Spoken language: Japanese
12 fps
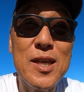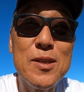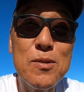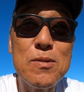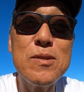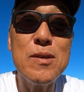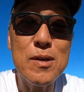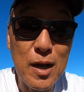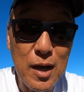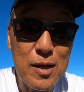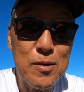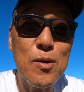適当っていう
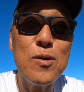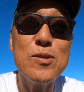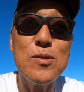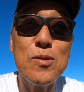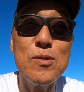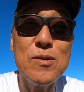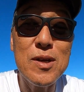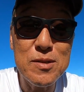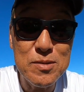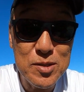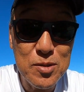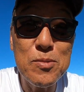か、あの、ちょっと抜
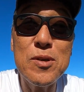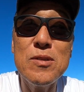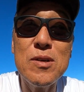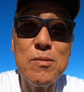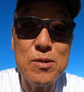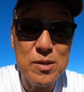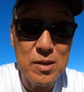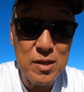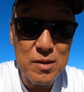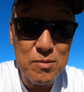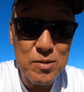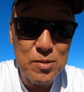かす人もいるかもしれ
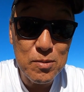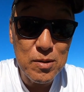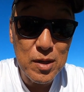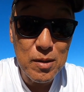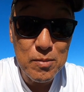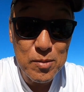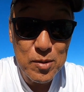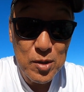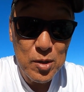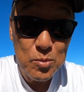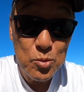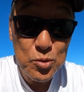ないので、そこら辺
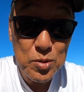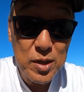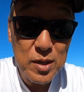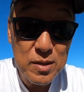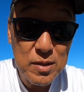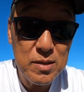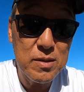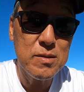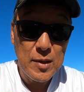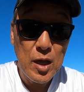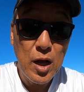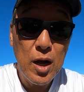申し訳ないです。